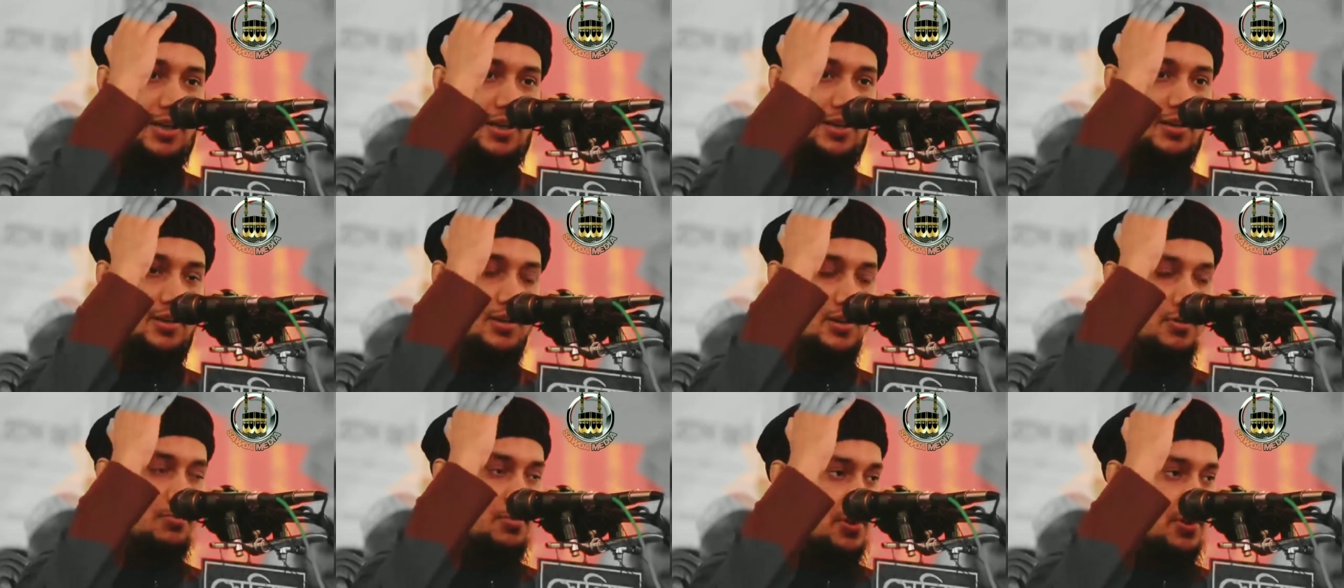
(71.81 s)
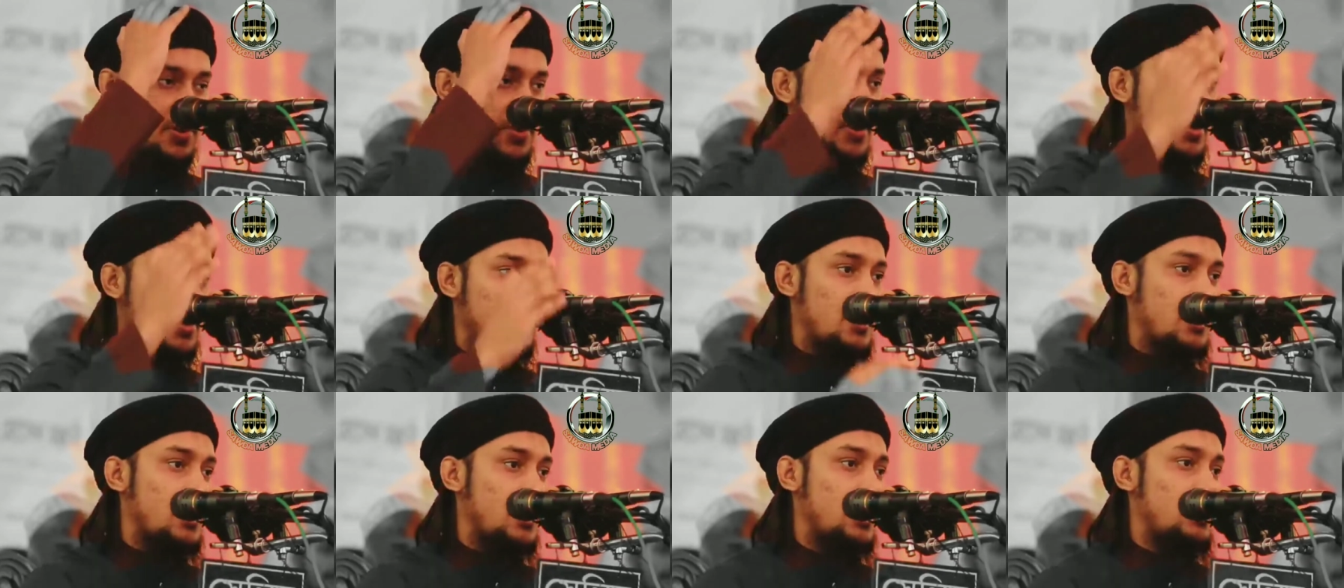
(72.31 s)
আল্লাহ
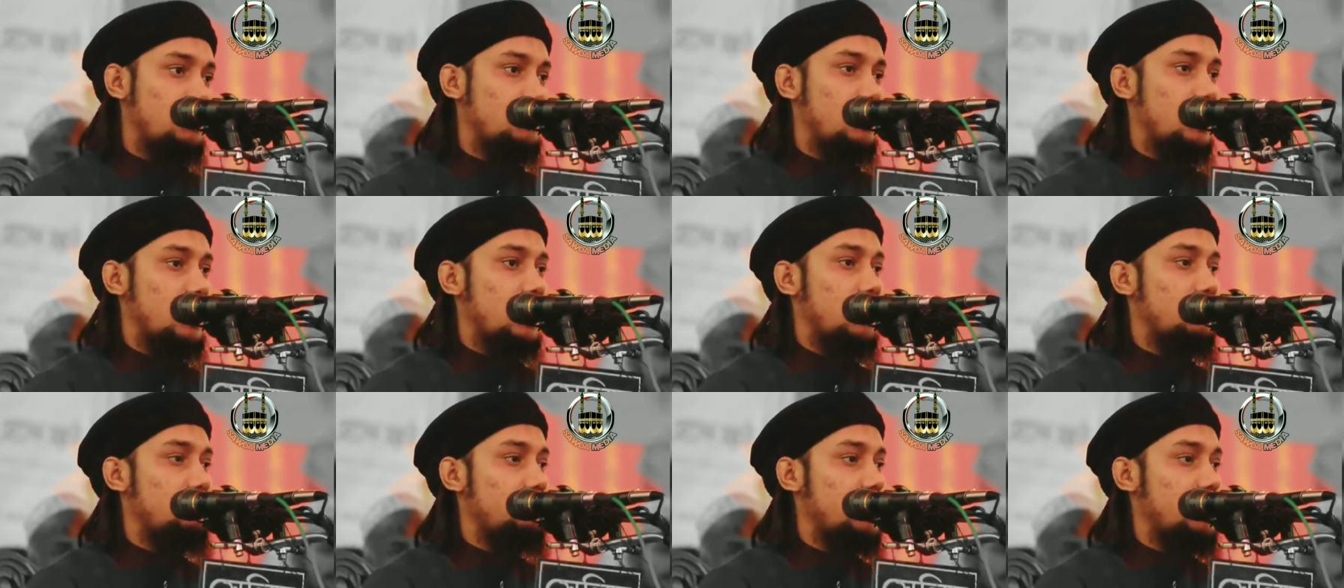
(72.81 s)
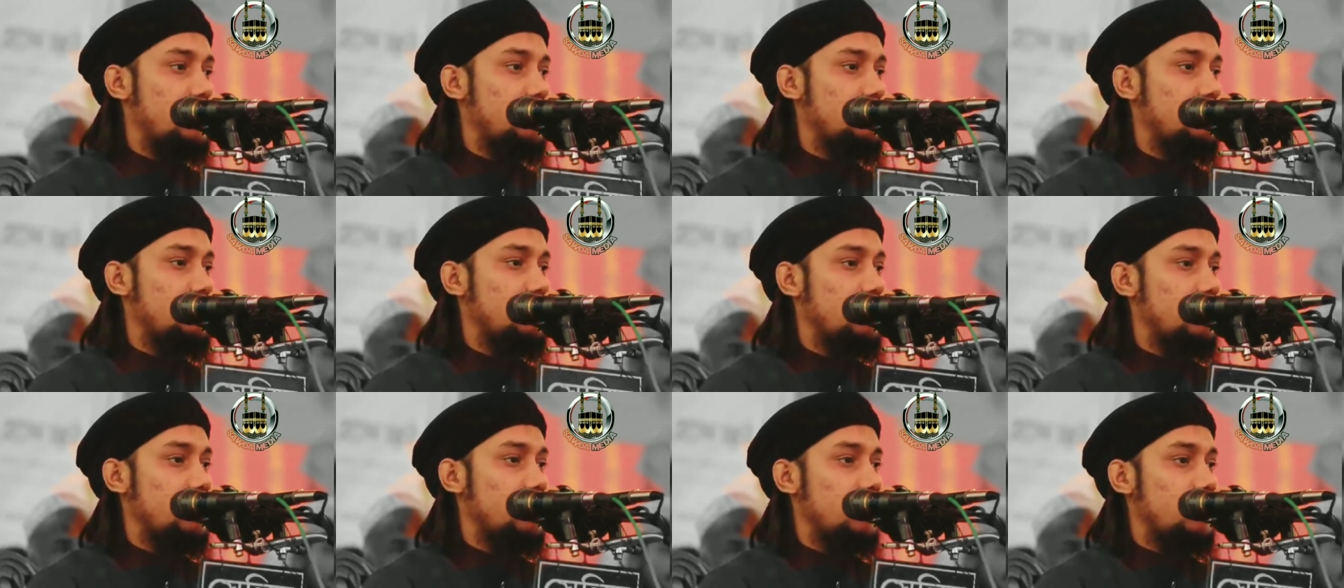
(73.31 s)
সাল্লি আলা মুহাম্মদ
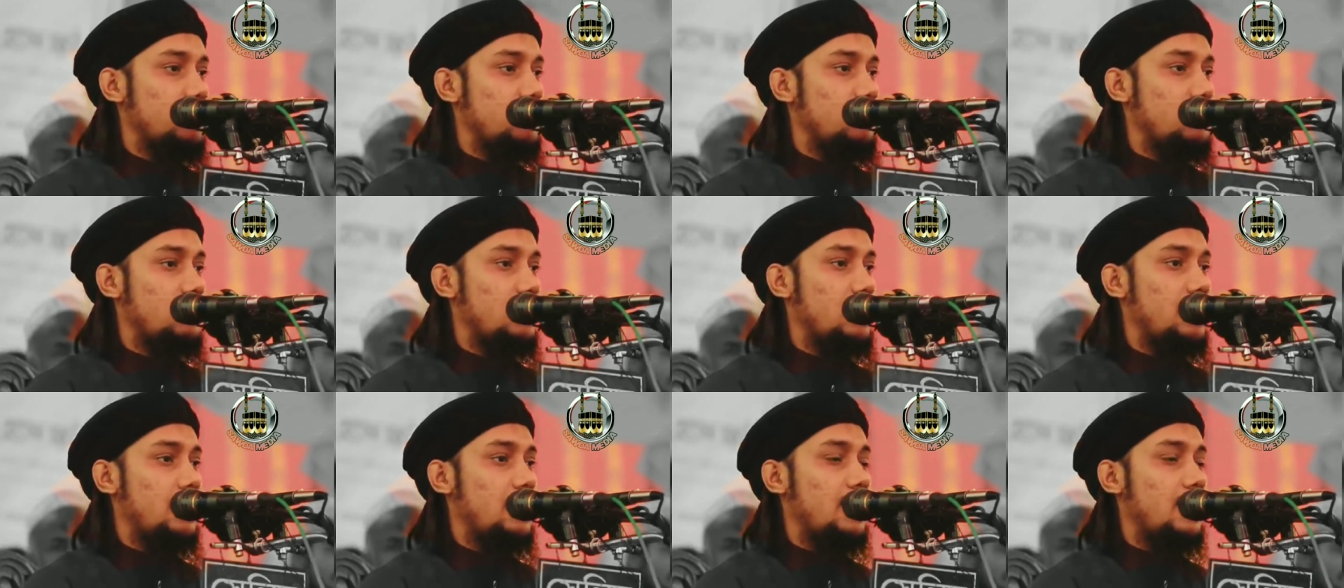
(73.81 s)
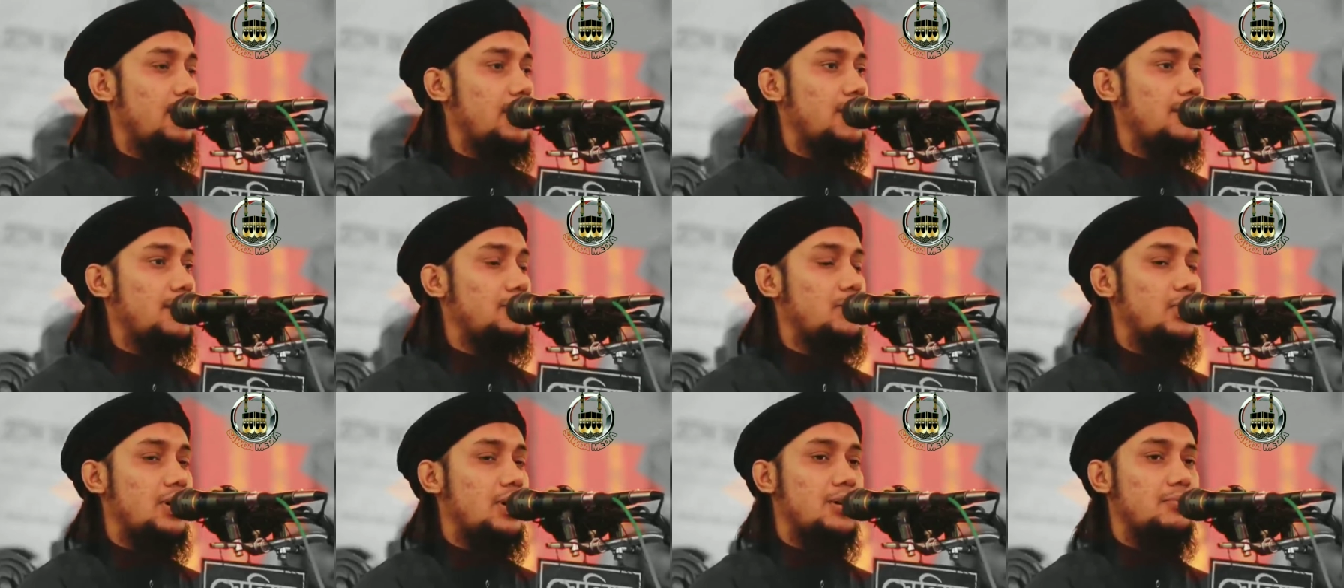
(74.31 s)
ওয়ালা
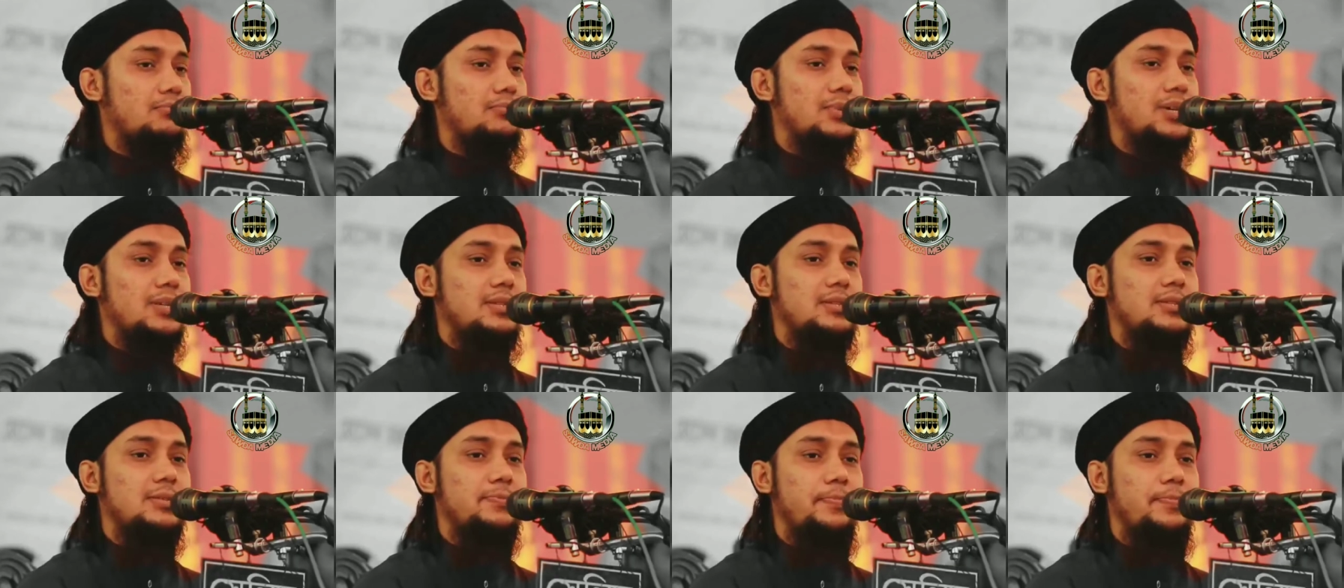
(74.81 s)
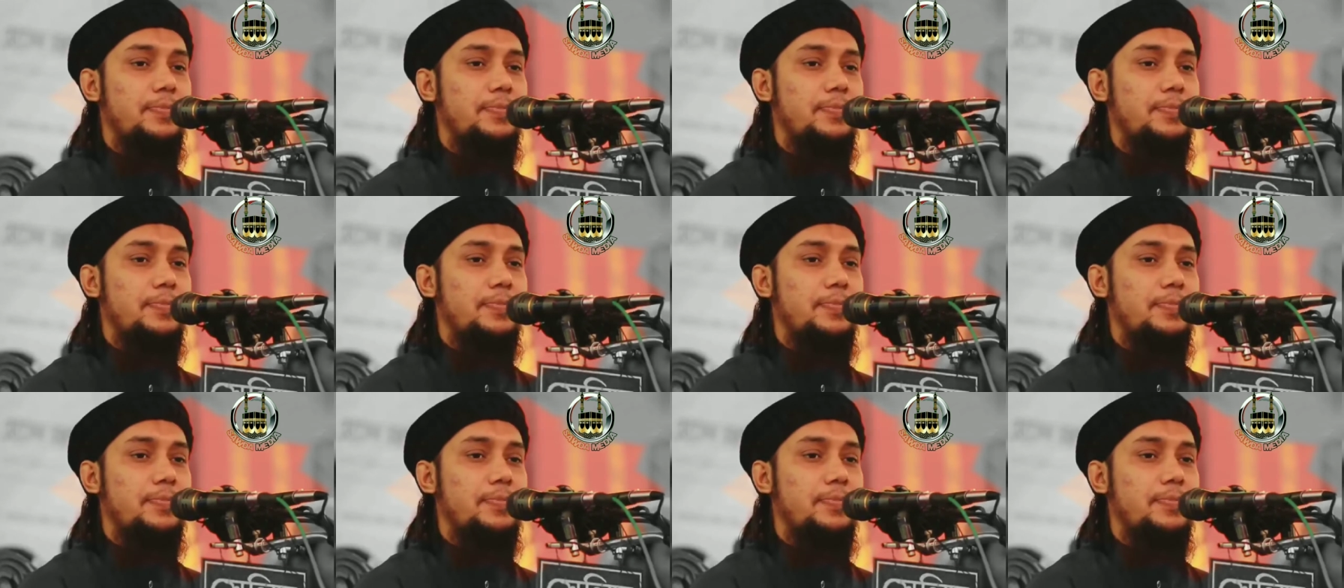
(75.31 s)
আলী মুহাম্মদ